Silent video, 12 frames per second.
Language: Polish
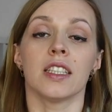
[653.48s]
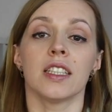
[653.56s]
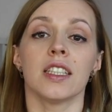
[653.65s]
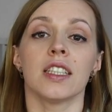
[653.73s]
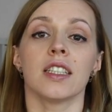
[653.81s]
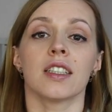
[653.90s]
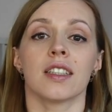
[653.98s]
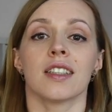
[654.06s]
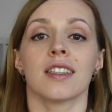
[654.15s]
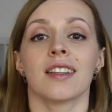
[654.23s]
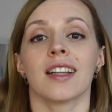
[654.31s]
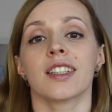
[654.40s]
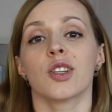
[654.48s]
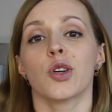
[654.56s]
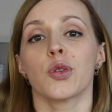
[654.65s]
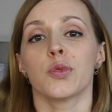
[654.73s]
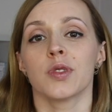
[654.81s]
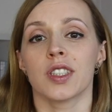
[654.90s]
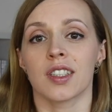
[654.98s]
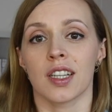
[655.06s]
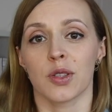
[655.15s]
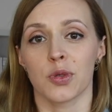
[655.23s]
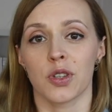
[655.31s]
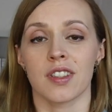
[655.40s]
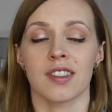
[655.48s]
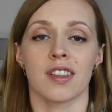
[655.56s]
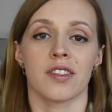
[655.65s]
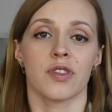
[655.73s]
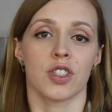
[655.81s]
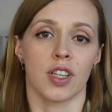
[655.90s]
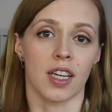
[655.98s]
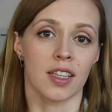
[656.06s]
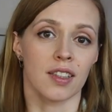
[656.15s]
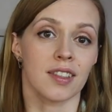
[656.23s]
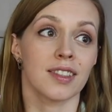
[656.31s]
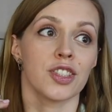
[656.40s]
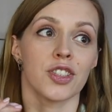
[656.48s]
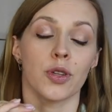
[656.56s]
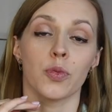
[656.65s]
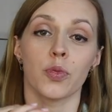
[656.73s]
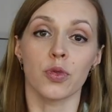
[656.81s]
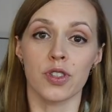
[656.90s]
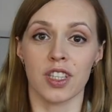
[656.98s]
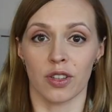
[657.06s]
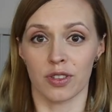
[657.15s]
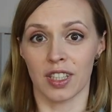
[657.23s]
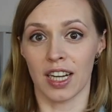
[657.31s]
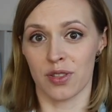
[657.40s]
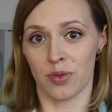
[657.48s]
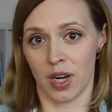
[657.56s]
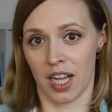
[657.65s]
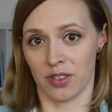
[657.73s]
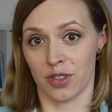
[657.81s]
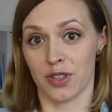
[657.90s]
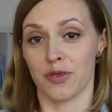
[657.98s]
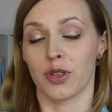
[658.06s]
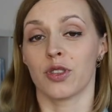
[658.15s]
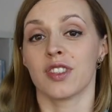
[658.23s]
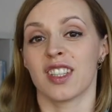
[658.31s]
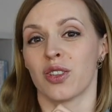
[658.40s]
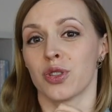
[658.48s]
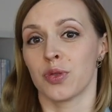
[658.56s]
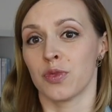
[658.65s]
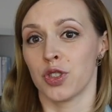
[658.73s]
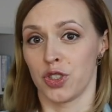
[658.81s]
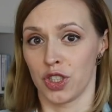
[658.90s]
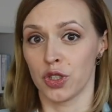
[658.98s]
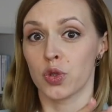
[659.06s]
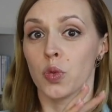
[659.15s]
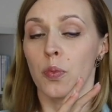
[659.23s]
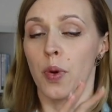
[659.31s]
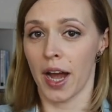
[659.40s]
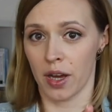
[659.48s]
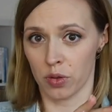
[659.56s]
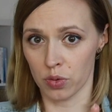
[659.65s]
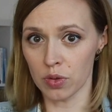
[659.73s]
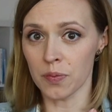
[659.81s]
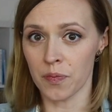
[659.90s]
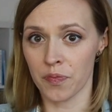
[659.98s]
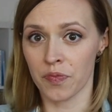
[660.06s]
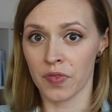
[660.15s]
I e, dlatego u mnie ta glukoza zazwyczaj, gdy się budzę od razu rano, jest w okolicach 80 paru,